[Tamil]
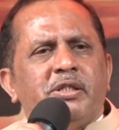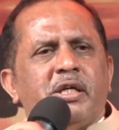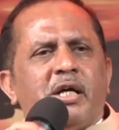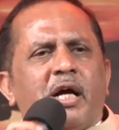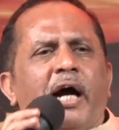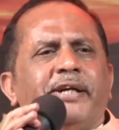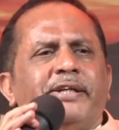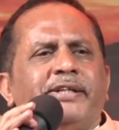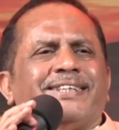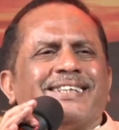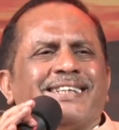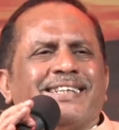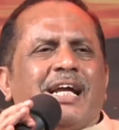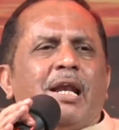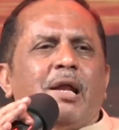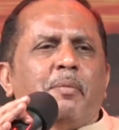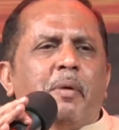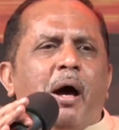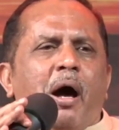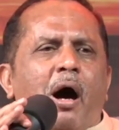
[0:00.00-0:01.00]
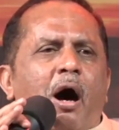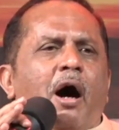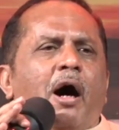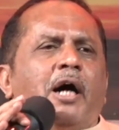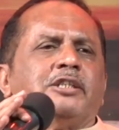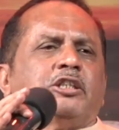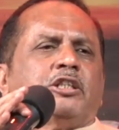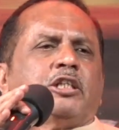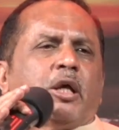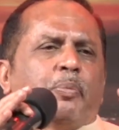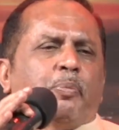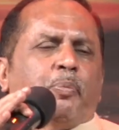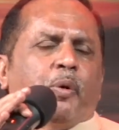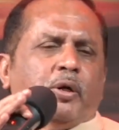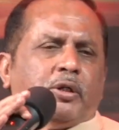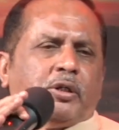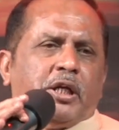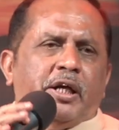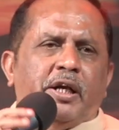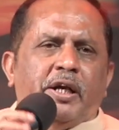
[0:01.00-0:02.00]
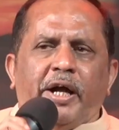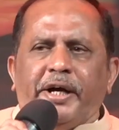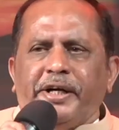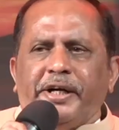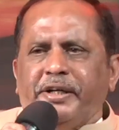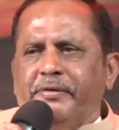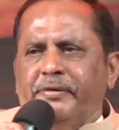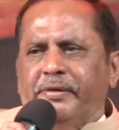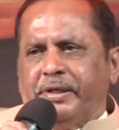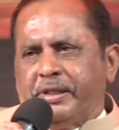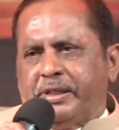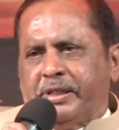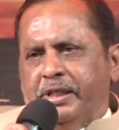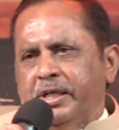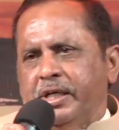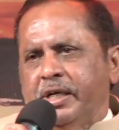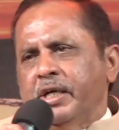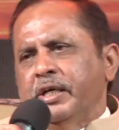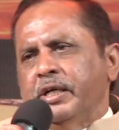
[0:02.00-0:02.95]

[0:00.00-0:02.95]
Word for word: ஞாயிற்றுக்கிழமை ஆஜர் போட்டேன் ஆண்டவருக்கு